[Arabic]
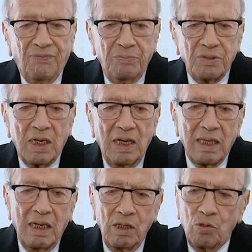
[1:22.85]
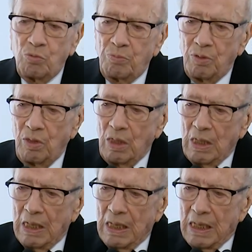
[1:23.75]
في مثل هذا اليوم
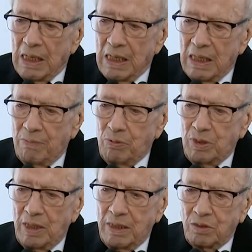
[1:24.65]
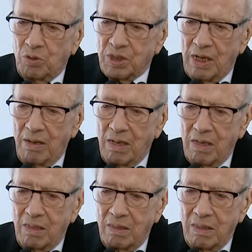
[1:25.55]
لابد أن نتوجه